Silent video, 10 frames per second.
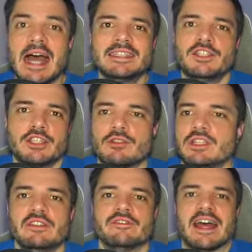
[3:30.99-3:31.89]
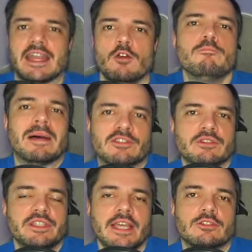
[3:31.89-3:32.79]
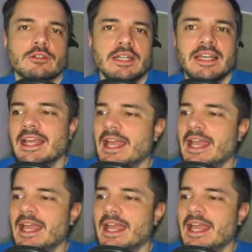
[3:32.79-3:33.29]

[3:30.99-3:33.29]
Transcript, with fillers: ha deciso di fare un passo indietro